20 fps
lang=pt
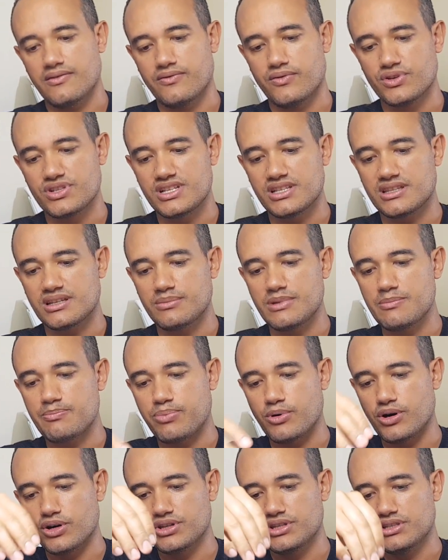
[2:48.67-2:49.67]
você também
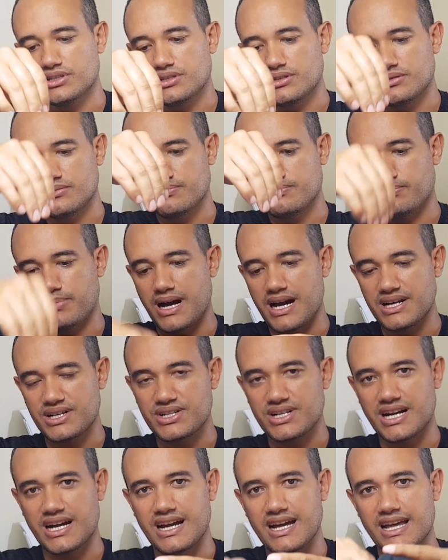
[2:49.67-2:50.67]
pode
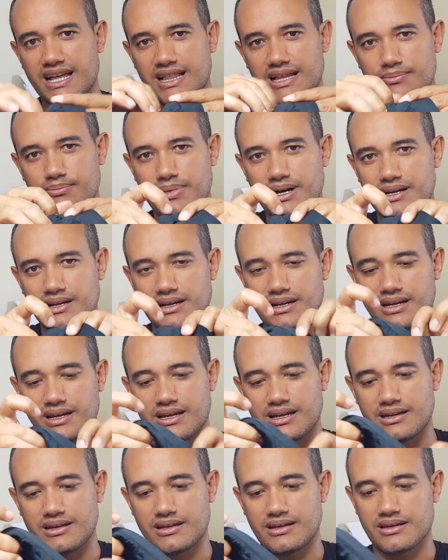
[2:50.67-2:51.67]
baixar ela
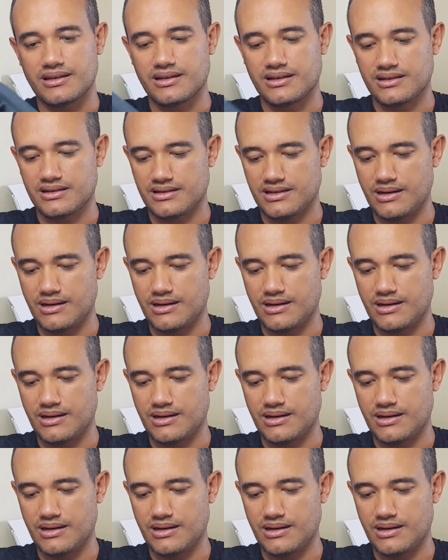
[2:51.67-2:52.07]
é,